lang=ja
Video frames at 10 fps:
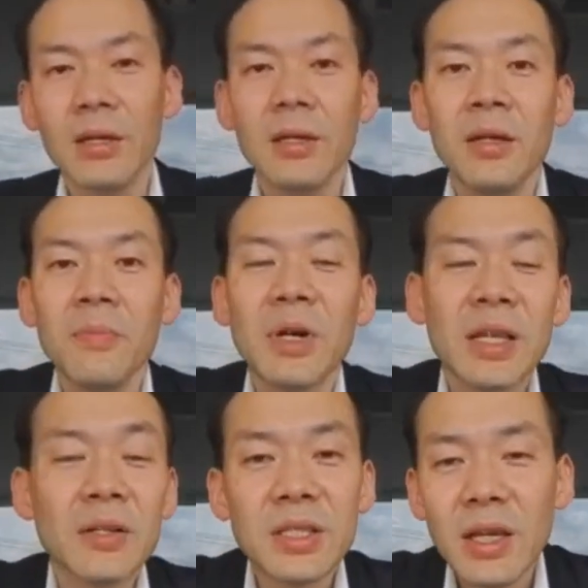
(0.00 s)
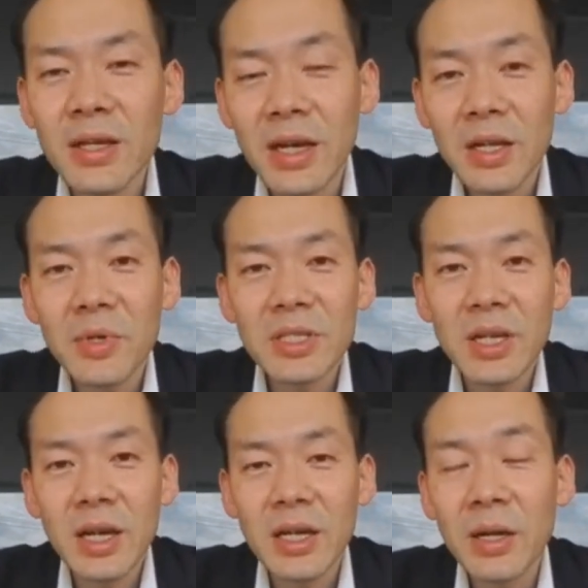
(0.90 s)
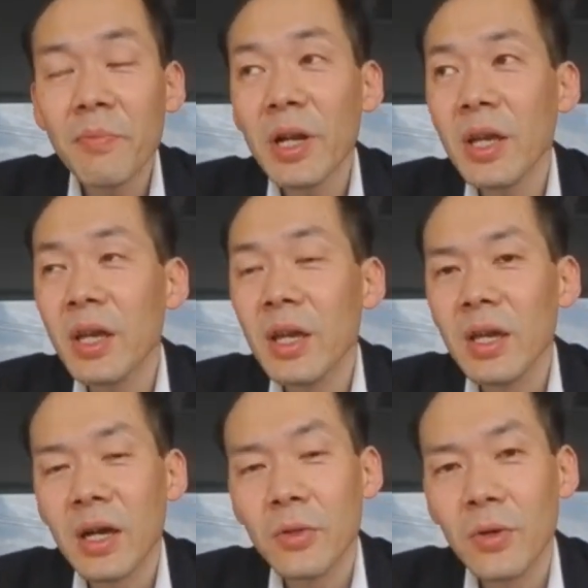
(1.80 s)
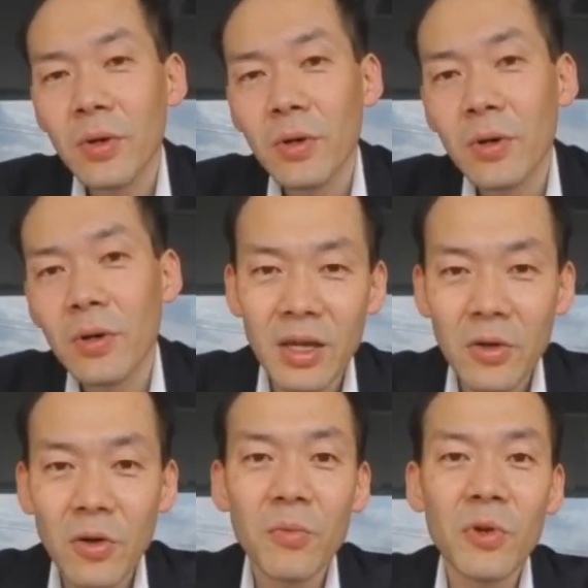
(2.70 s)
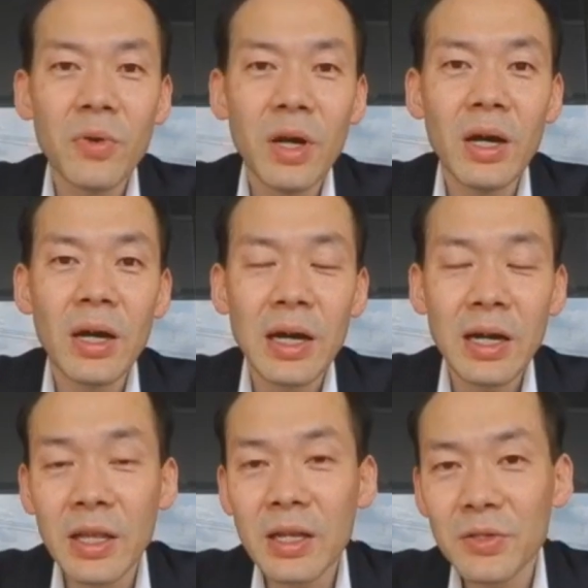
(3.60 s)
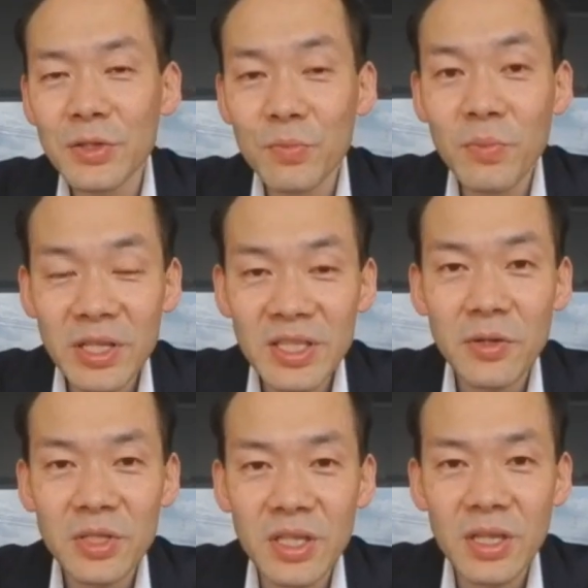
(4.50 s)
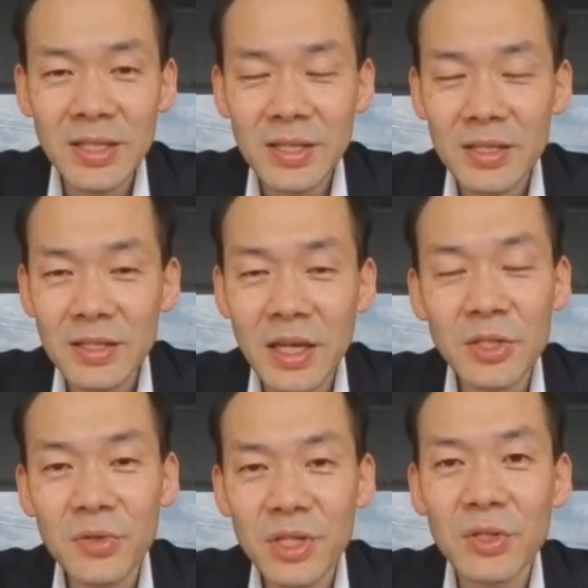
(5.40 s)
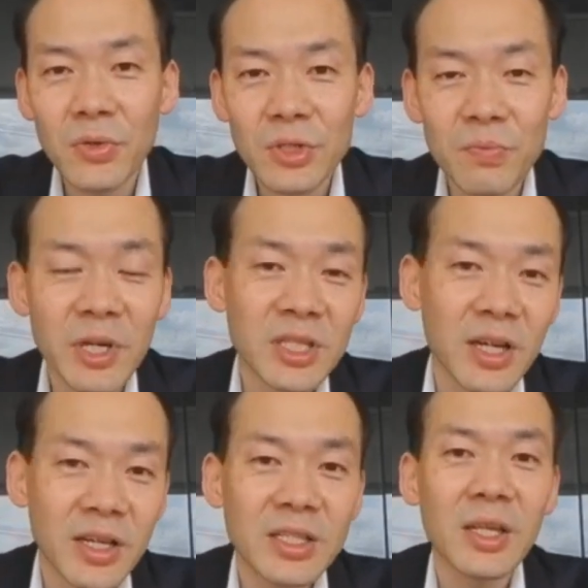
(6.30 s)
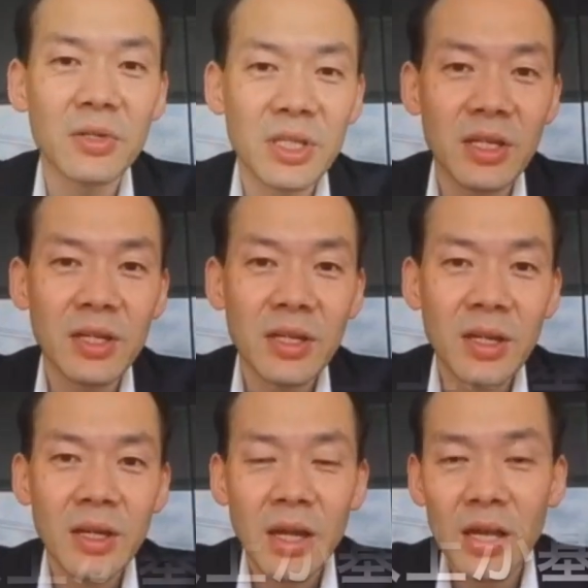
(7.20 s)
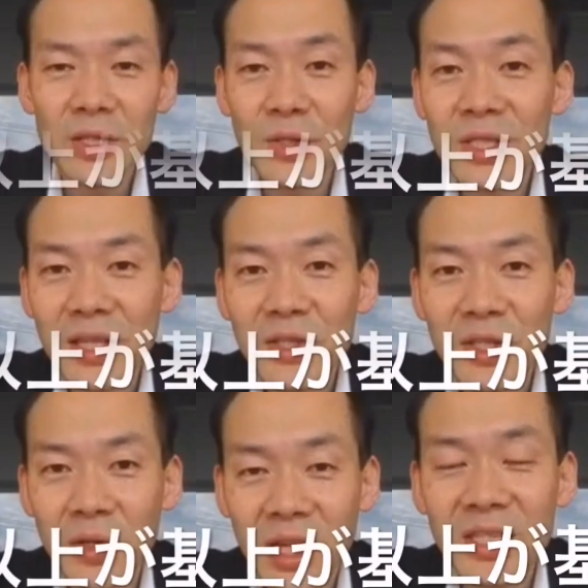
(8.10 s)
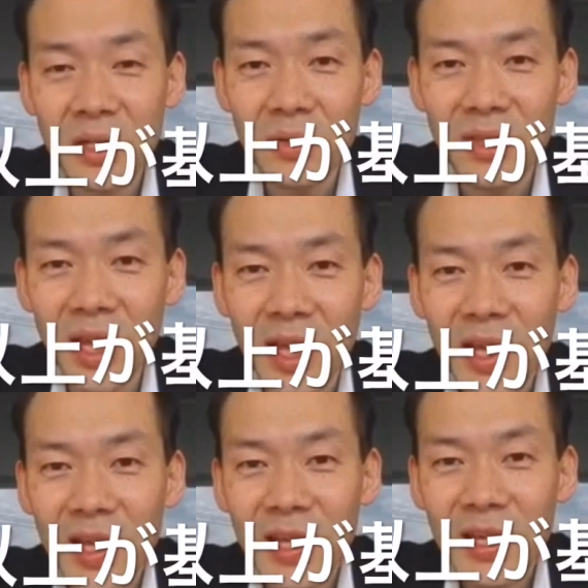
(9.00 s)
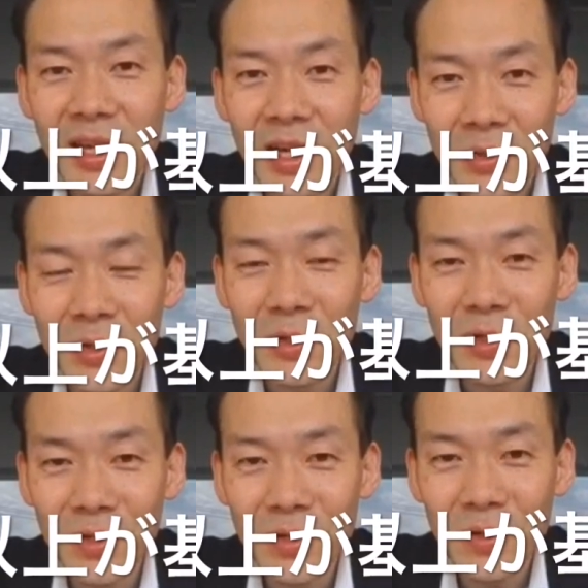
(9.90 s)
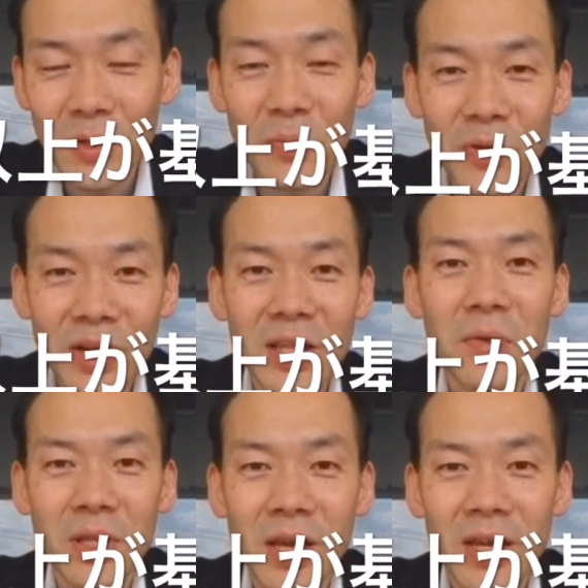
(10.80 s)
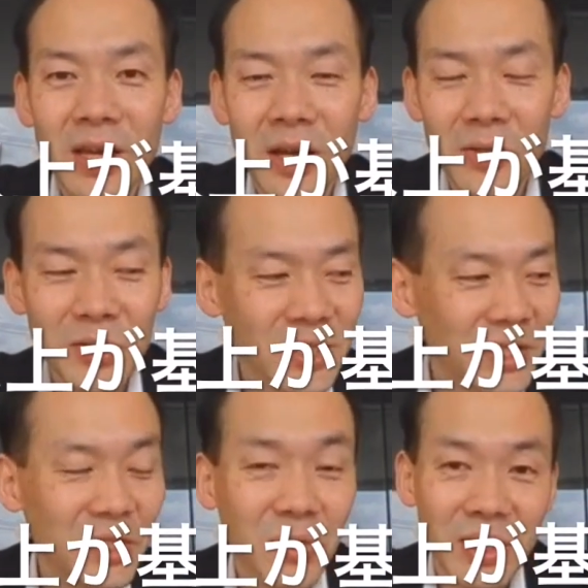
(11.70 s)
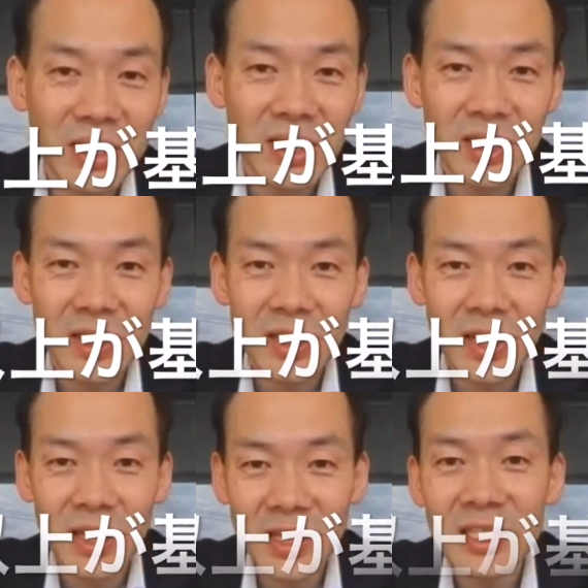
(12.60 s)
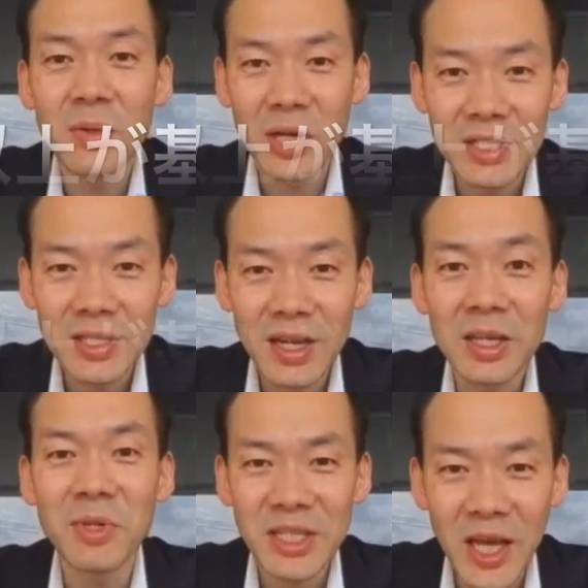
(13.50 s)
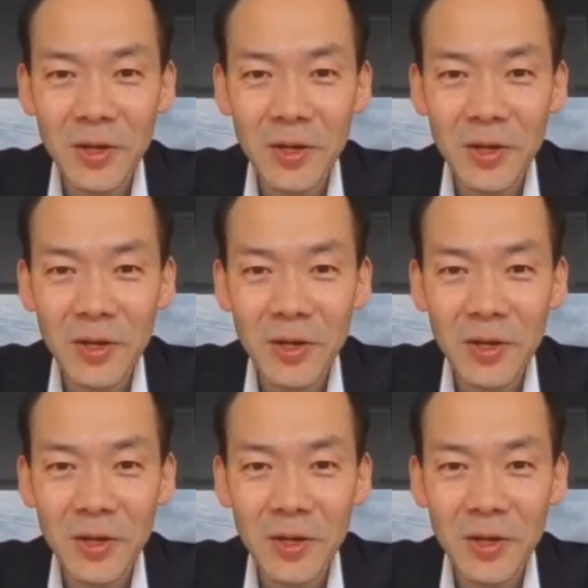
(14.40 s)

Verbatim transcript: まあ、たくさんありますが、やっぱり本物は必ず出版してるし、3種類以上の出版社から出してるし、10冊以上出してるっていうことも言われたので、10冊以上私、出してます。書きました。